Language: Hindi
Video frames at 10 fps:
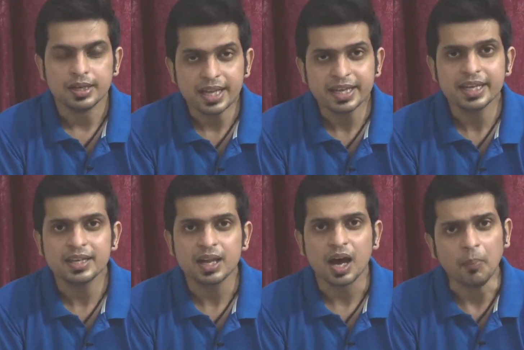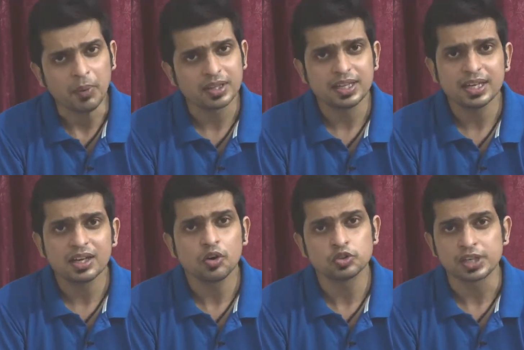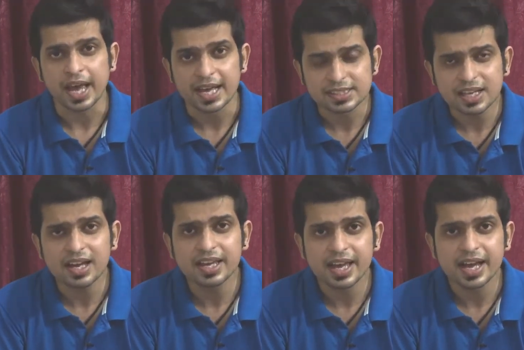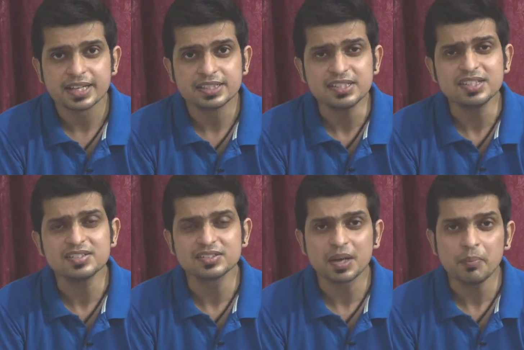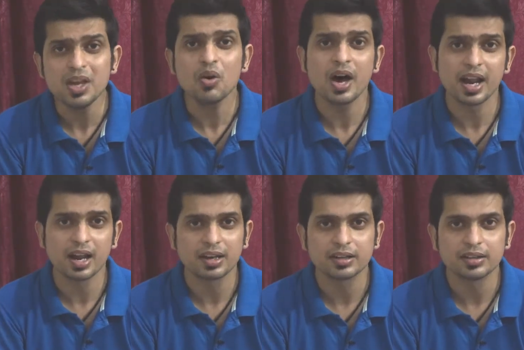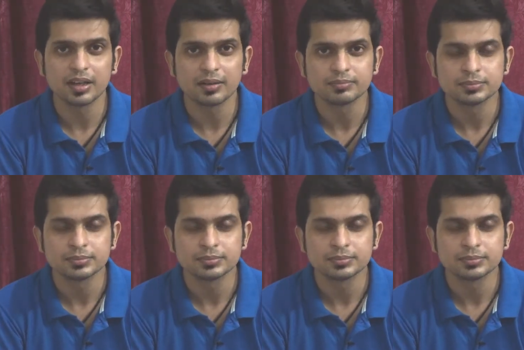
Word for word: लेकिन अब प्रतीक ने कुछ ऐसा किया है जिसने सभी को हैरान कर दिया